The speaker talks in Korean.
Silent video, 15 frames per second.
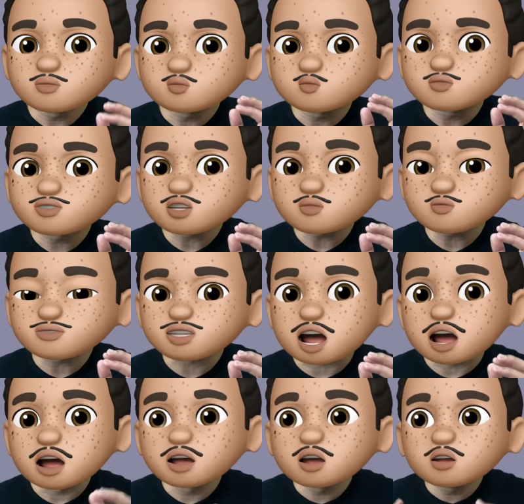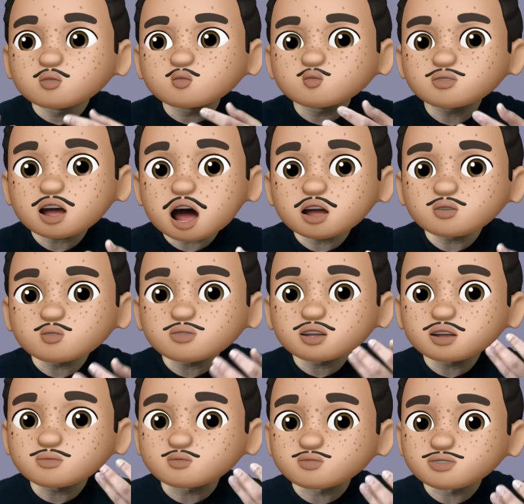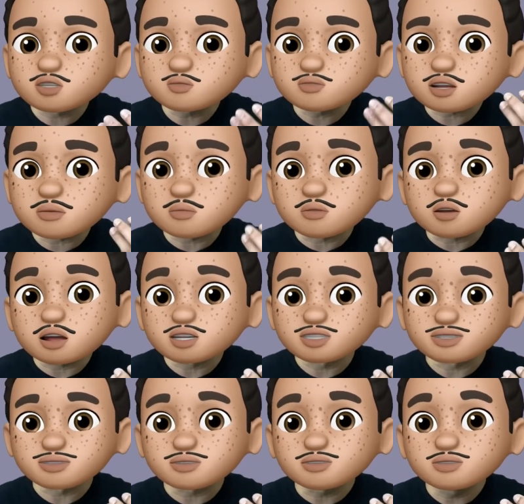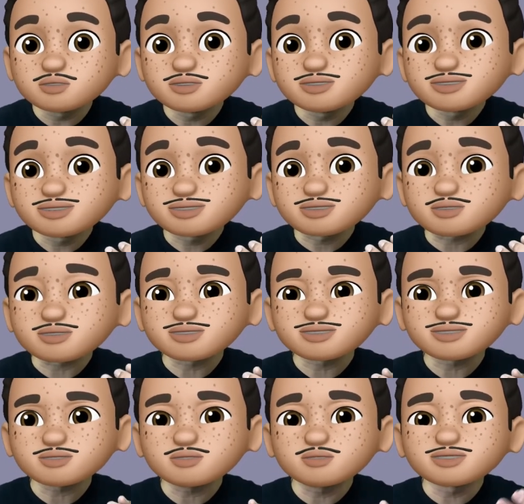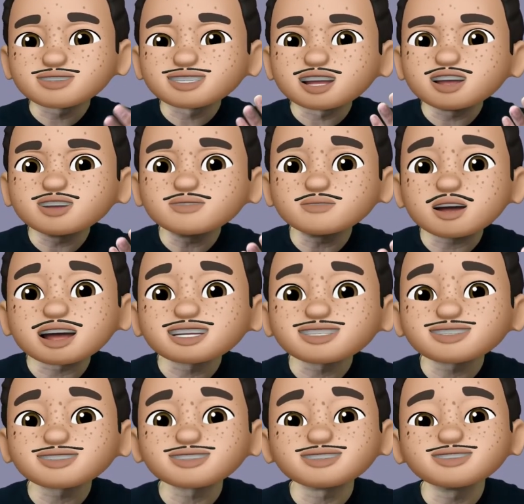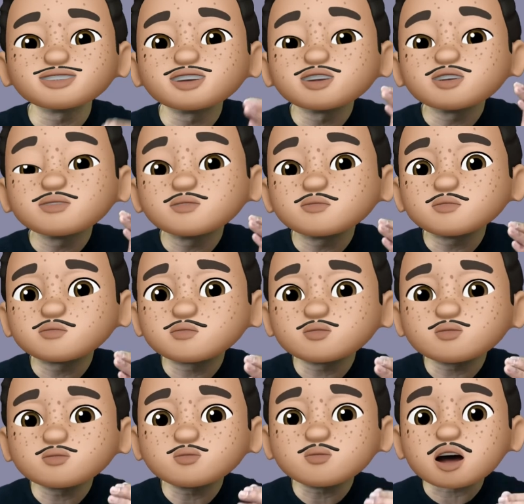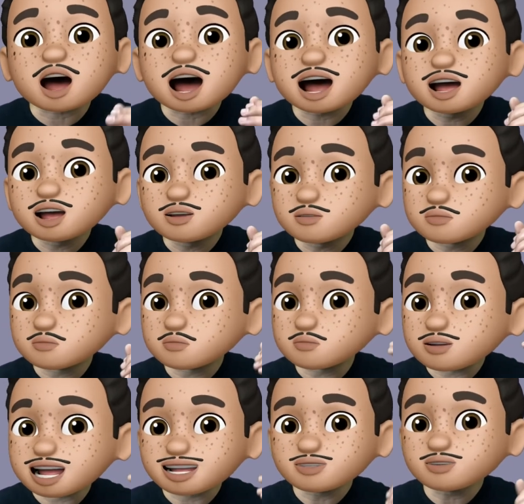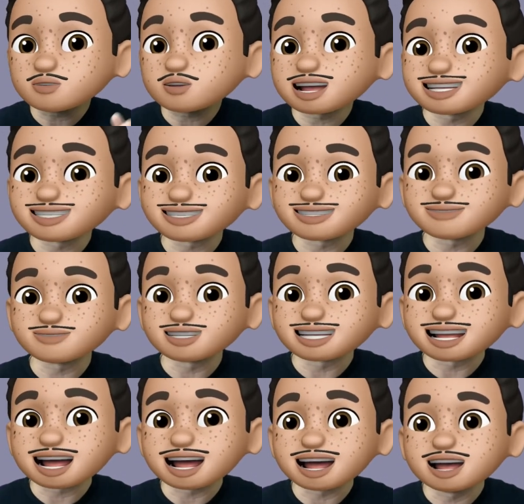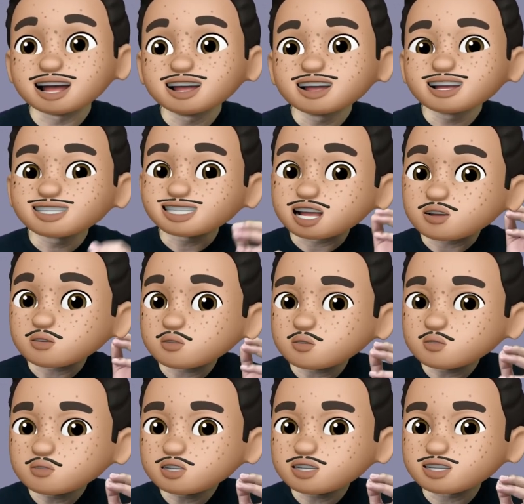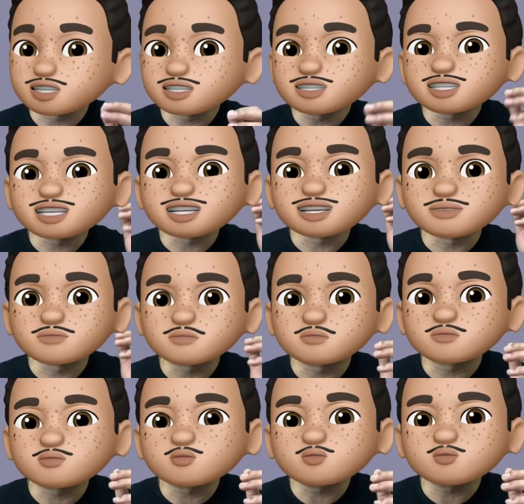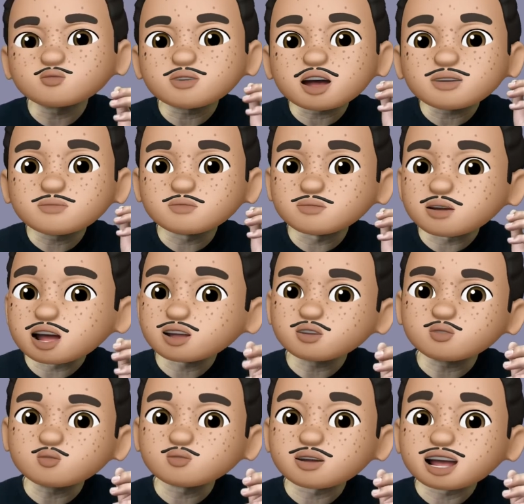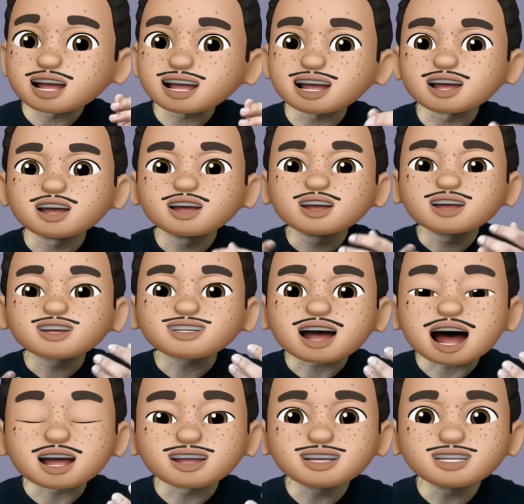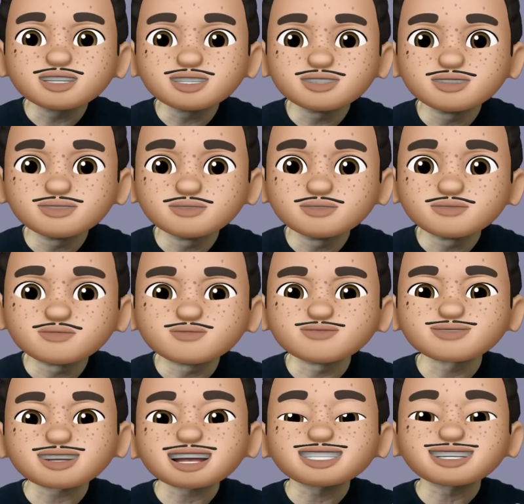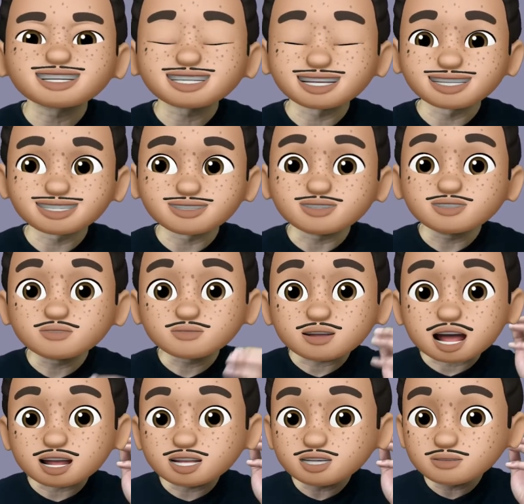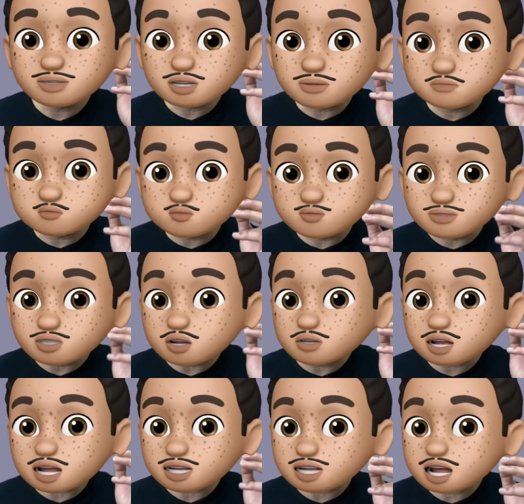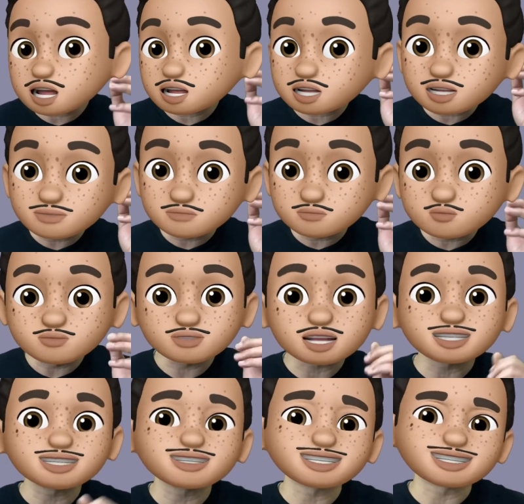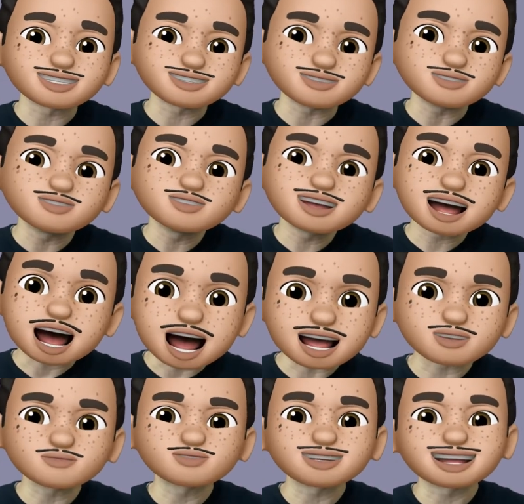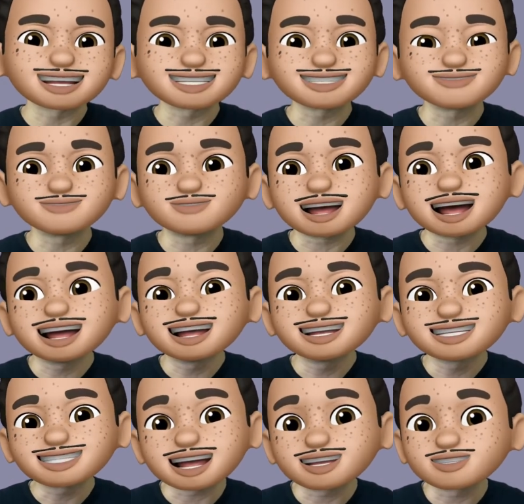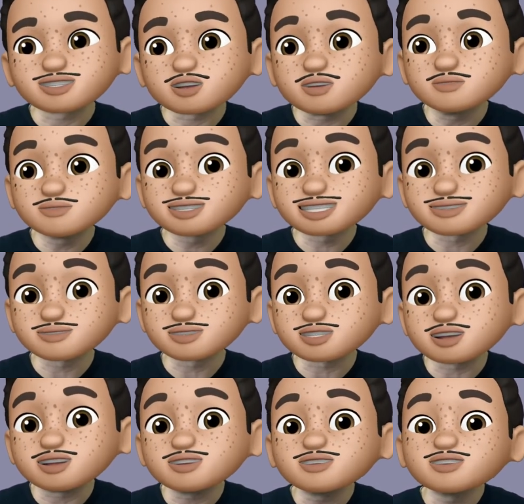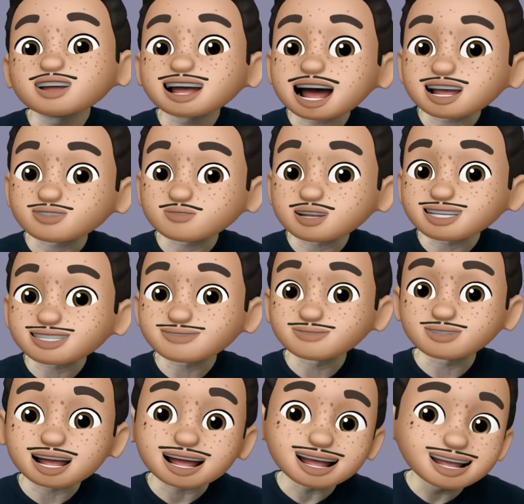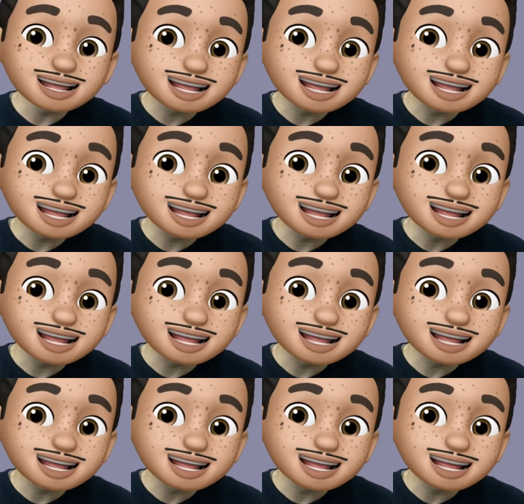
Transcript: 부정부사. 우리가 알고 있는 부정부사 뭐가 있죠? 그렇죠. 제일 많이 쓰는 뿌와 메요가 있습니다. 예, 오늘은 이 뿌와 메요 외에 다른 부사들에 대해서 다른 이 부정을 나타내는 이 부사들에 대해서 알아보도록 하겠습니다. 자, 그럼 지금부터 가도록 하겠습니다.